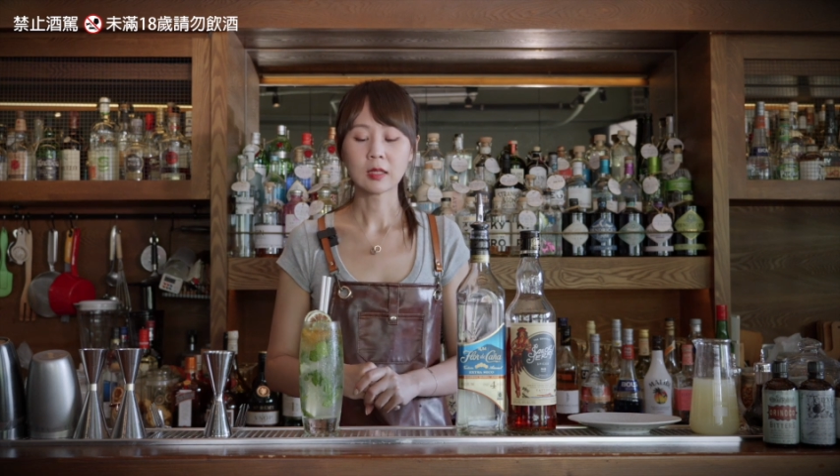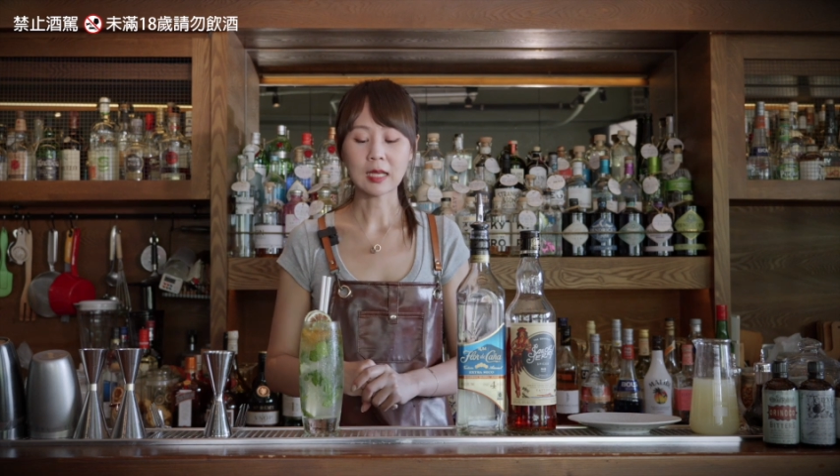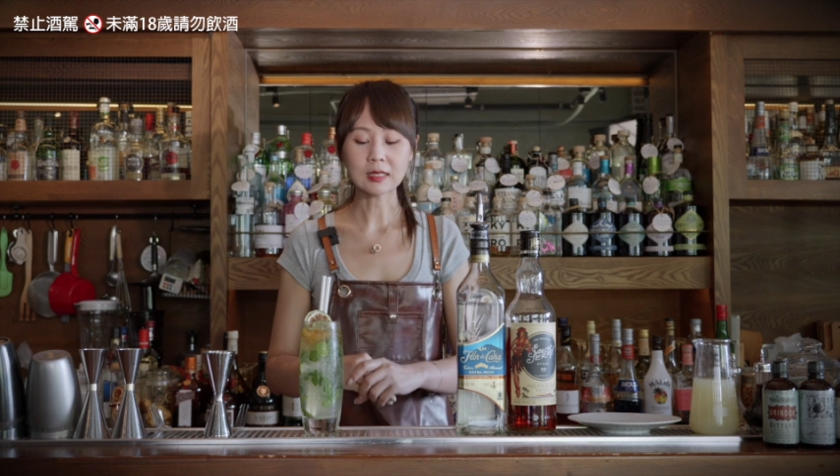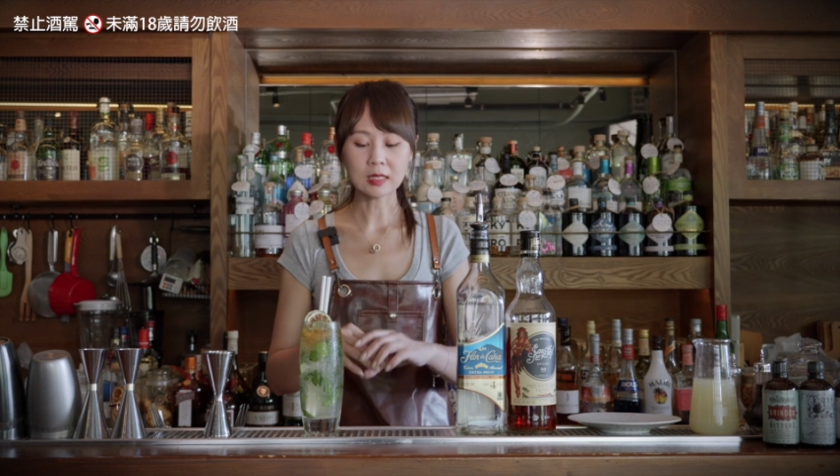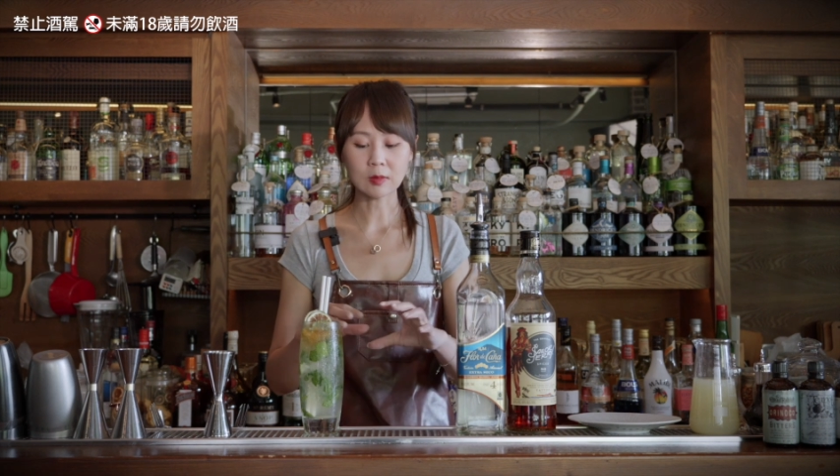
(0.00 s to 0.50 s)

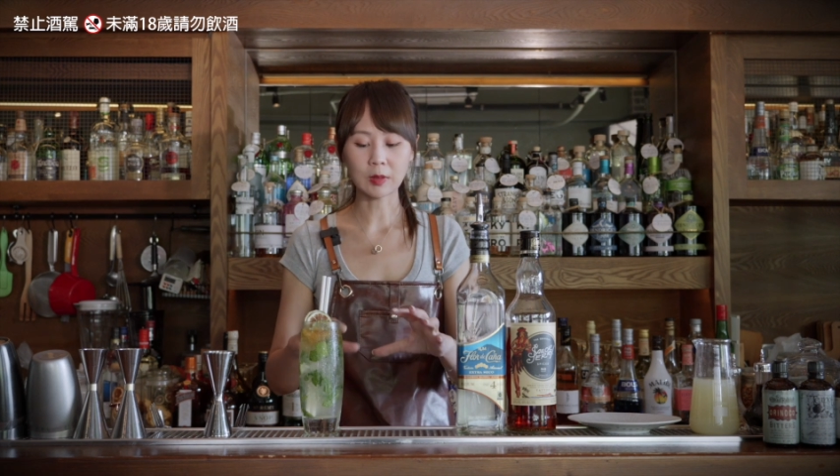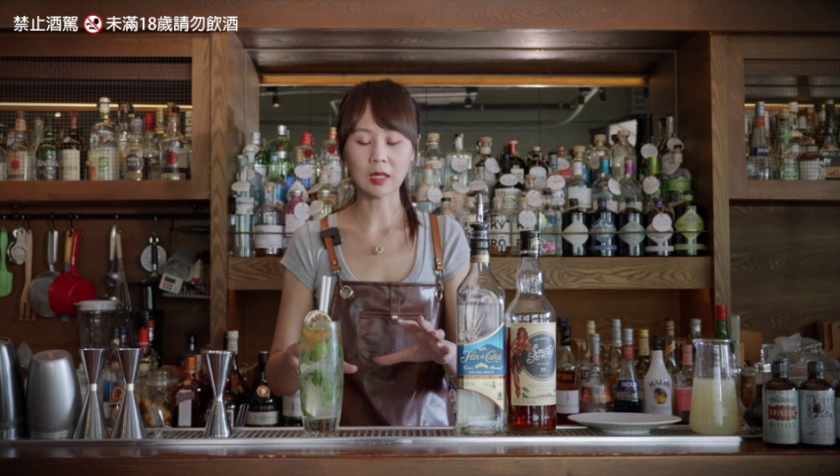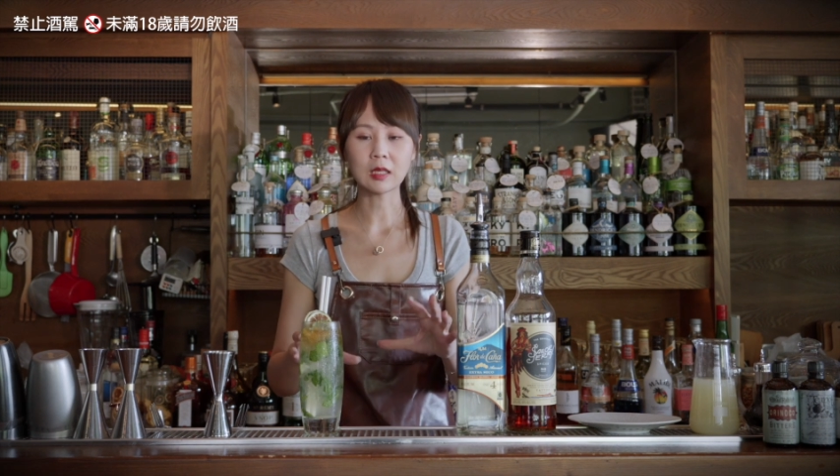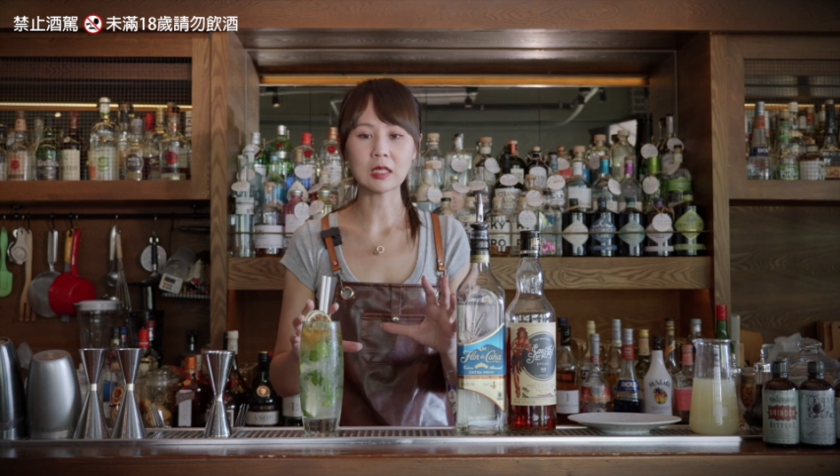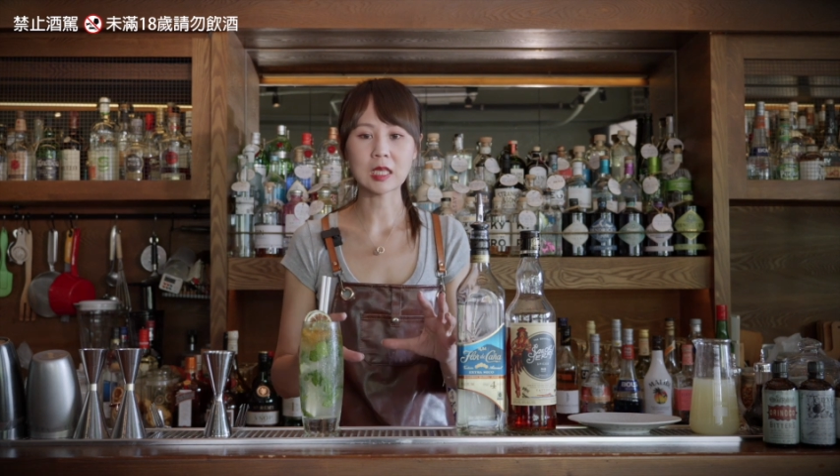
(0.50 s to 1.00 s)
那在这
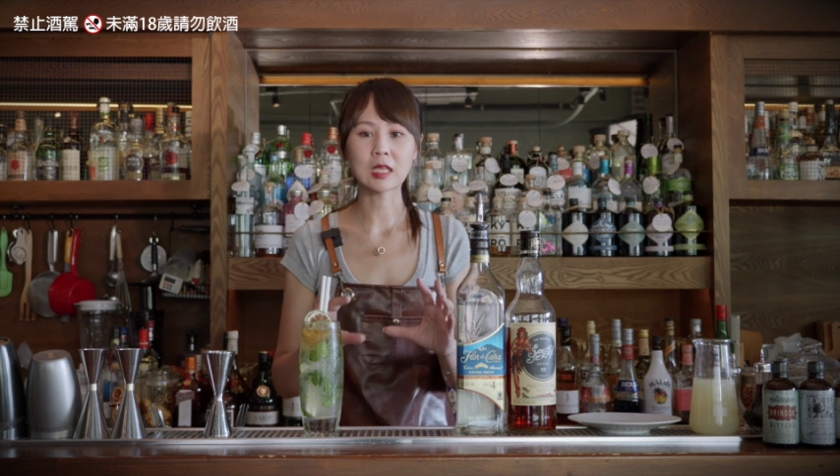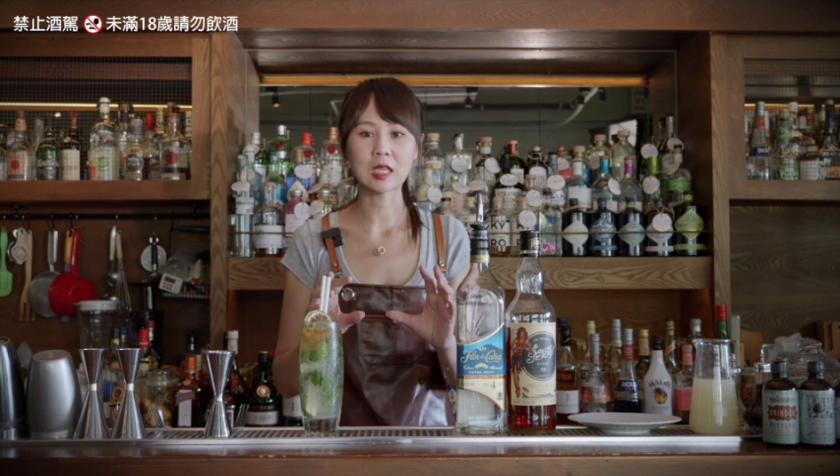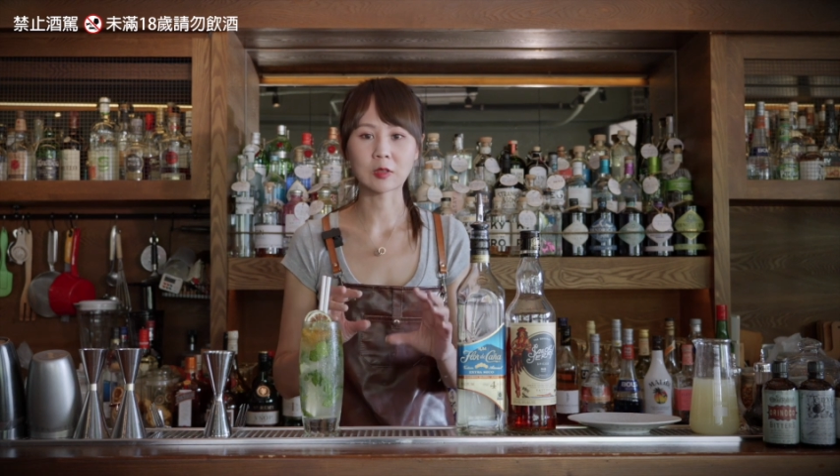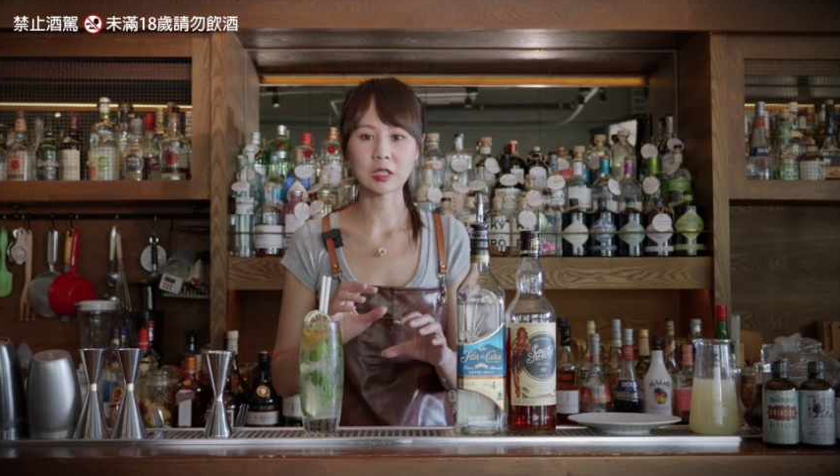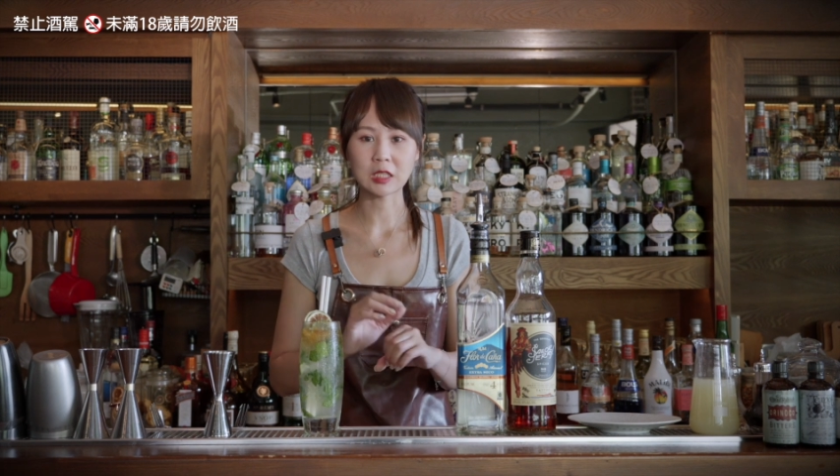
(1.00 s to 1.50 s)
边一些
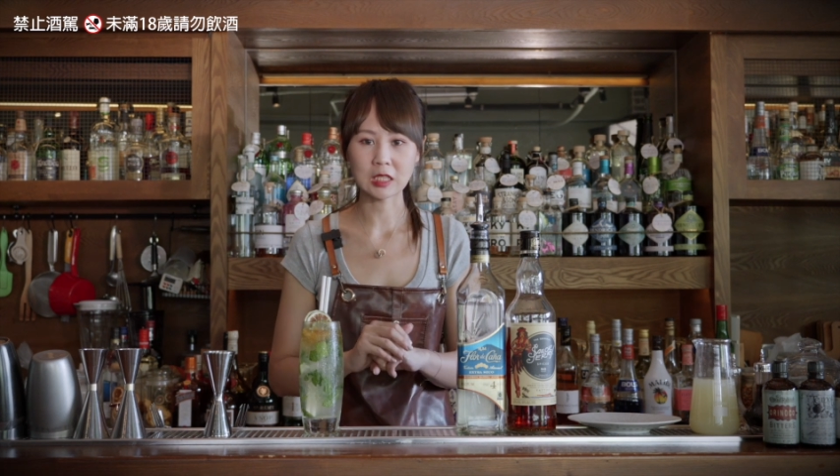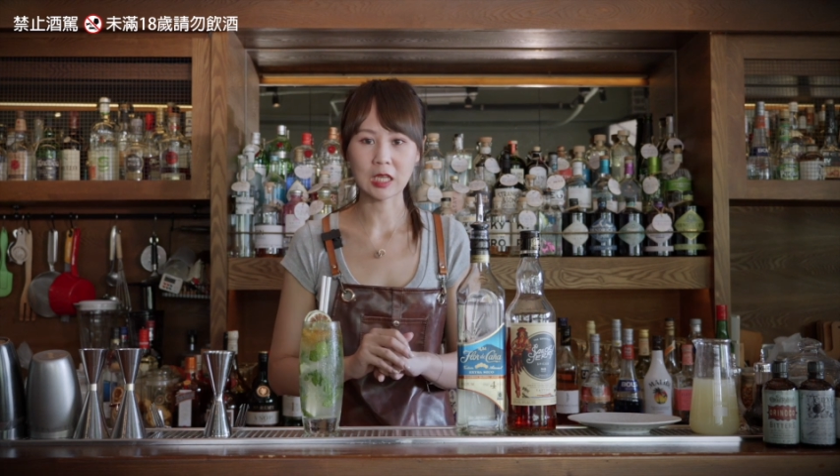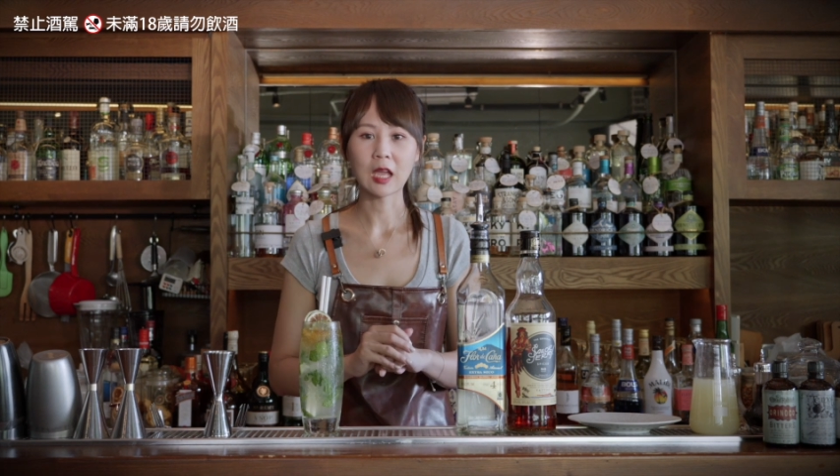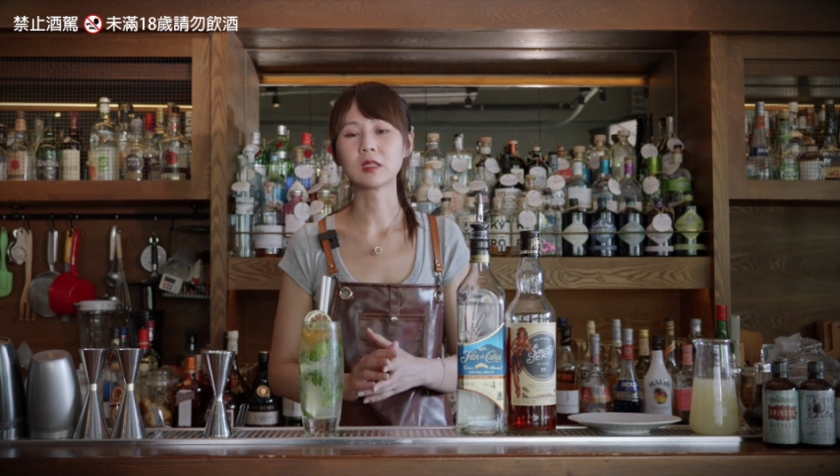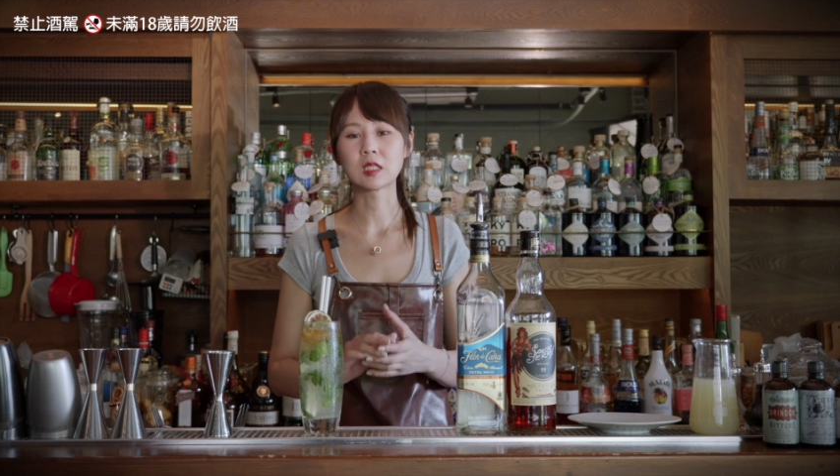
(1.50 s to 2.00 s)
小细节，